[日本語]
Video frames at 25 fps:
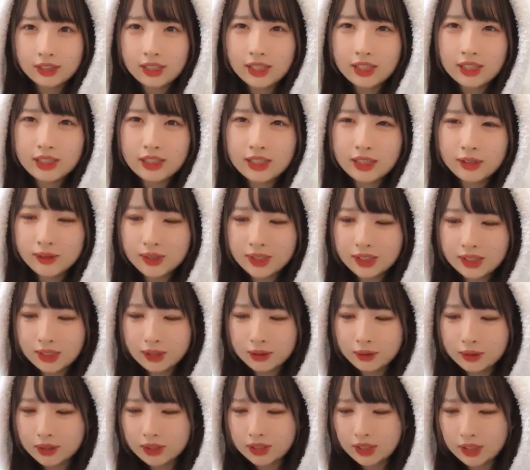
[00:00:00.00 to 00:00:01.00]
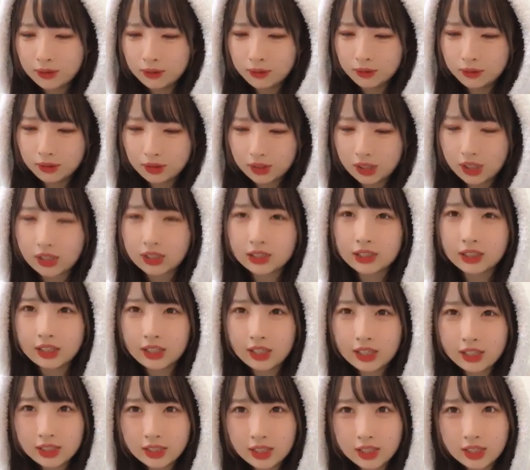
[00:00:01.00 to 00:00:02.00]
洗車をしてほしい本当になんか
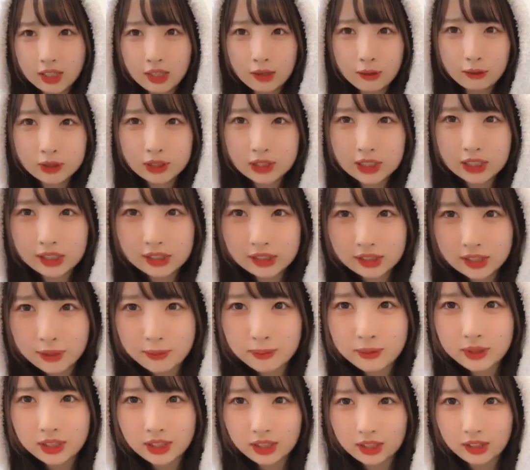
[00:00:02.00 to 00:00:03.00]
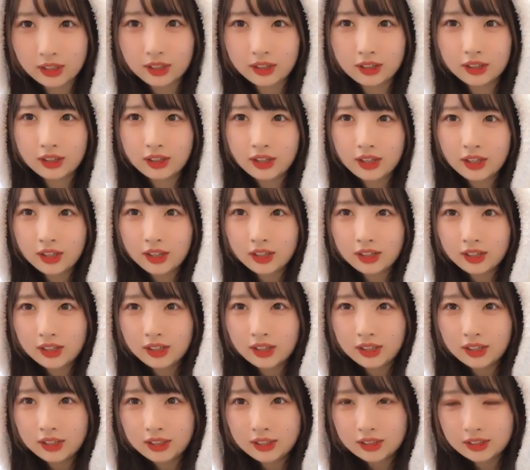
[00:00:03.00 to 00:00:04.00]
自転車直し屋さんみたいな
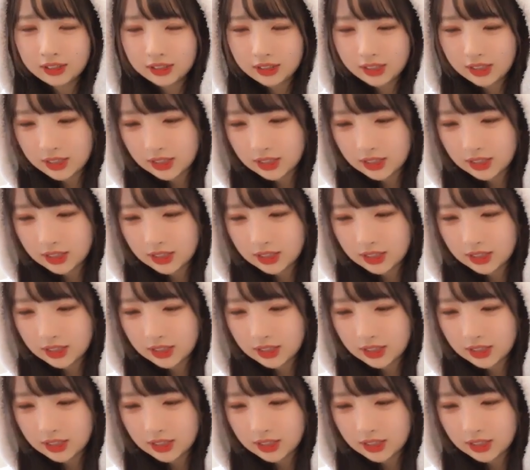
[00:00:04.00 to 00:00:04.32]
自